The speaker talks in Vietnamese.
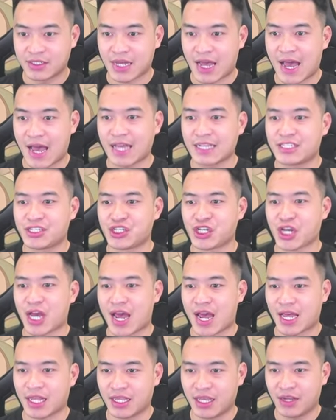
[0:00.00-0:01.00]
Ai
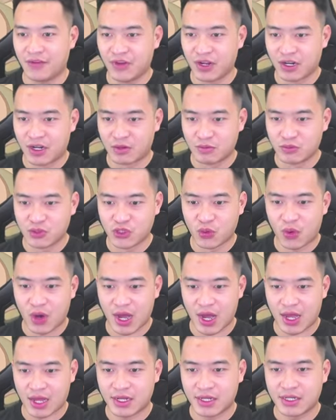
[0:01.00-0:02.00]
chà, Thiên Phiến công chúa
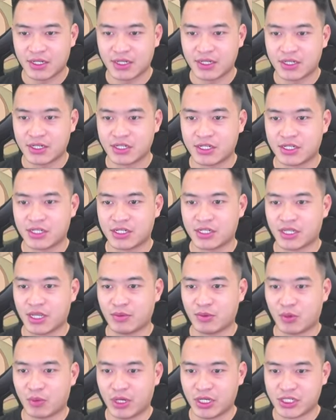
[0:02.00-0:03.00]
à. Tiếp
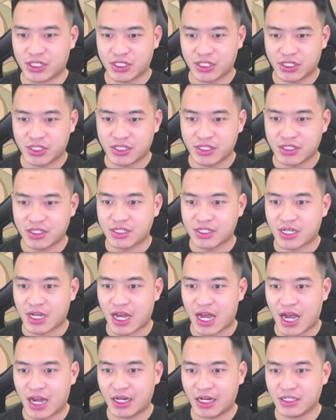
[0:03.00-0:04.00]
tục đi.
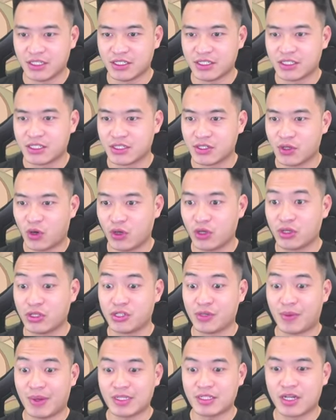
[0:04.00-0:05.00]
Ai đây? Ôi,
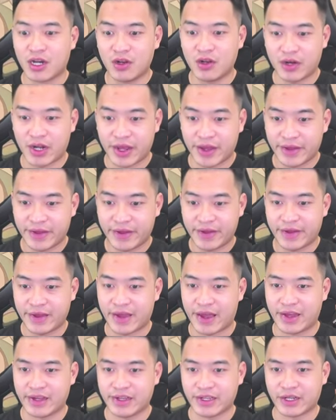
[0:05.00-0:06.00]
chú bắt giới luôn này.
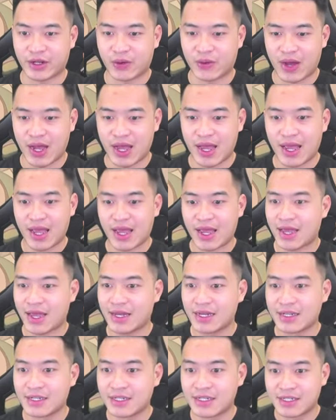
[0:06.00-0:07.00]
Hay quá.
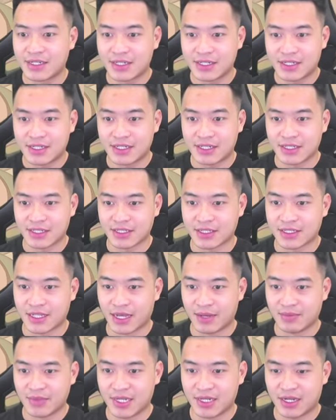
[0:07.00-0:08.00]

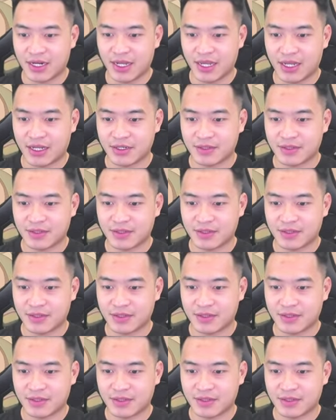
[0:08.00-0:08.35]
Thêm tí nữa đi.